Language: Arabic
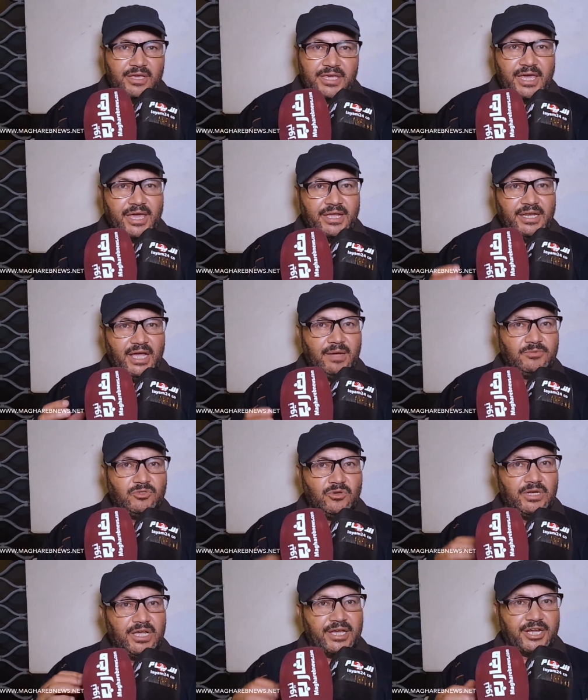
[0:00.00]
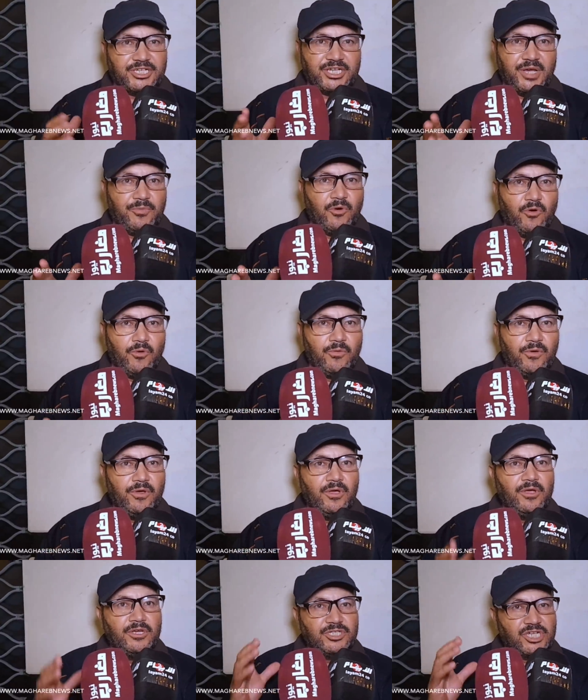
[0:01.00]
كاين الحمد لله راه جابوه
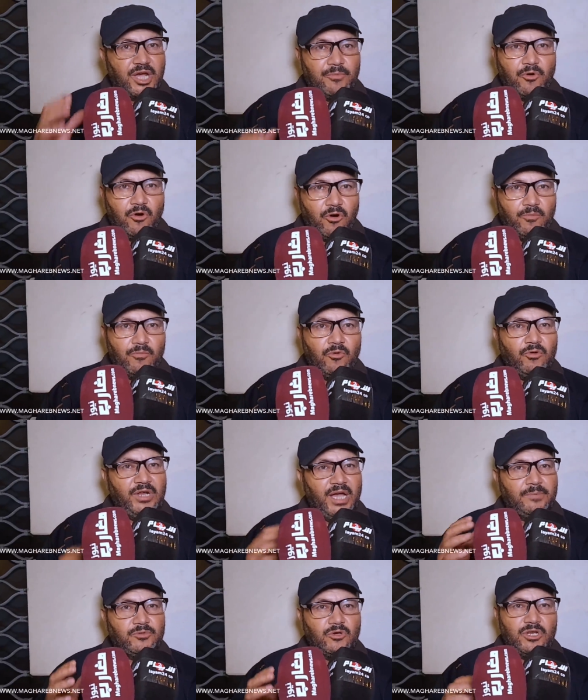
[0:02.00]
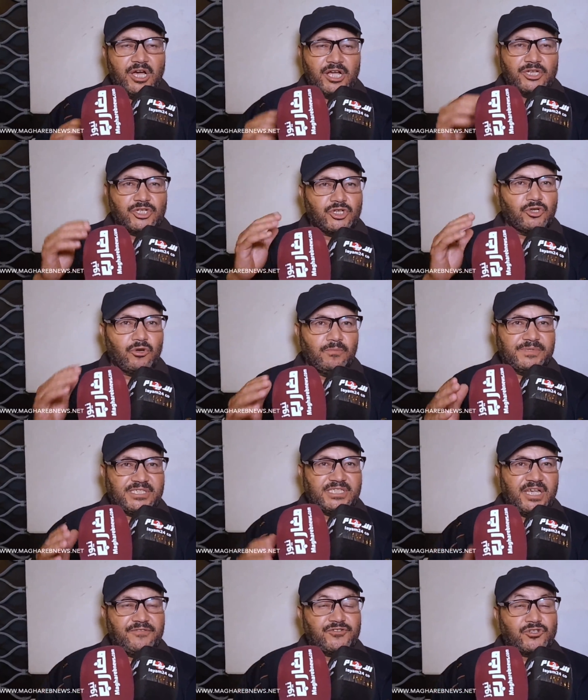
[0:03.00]
جابوهم والحمد لله كنشكرهم
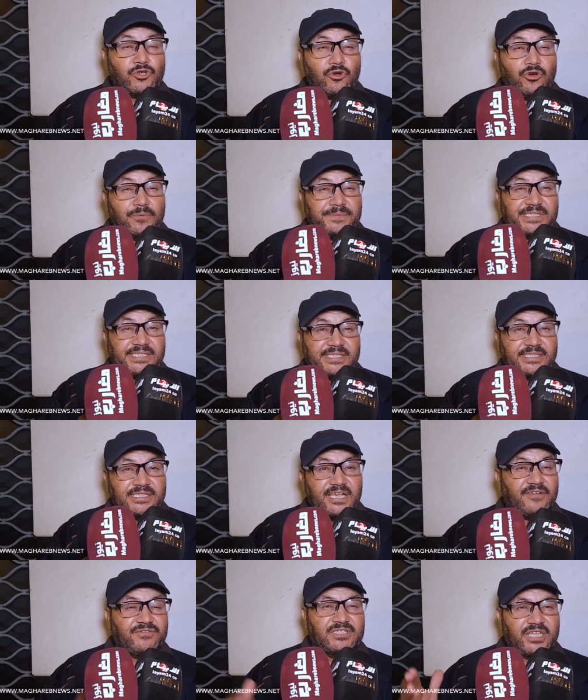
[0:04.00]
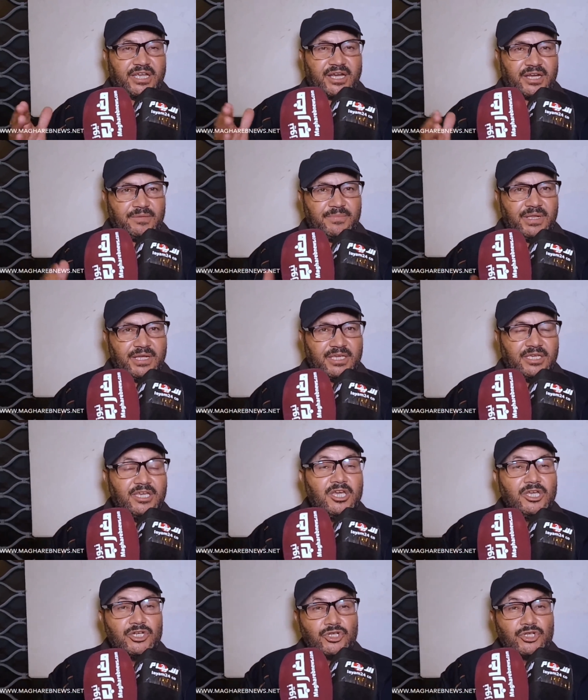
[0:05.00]
بزاف الشكر بزاف الدرك الملكي